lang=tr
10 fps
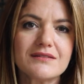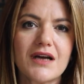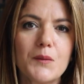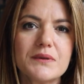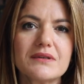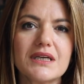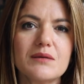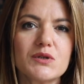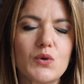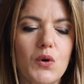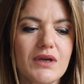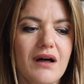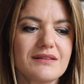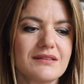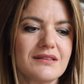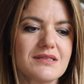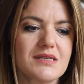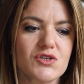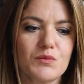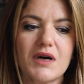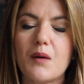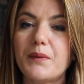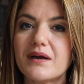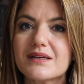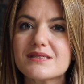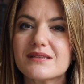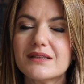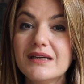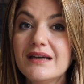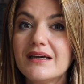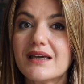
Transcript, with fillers: Trump'ın 2016 seçim kampanyasını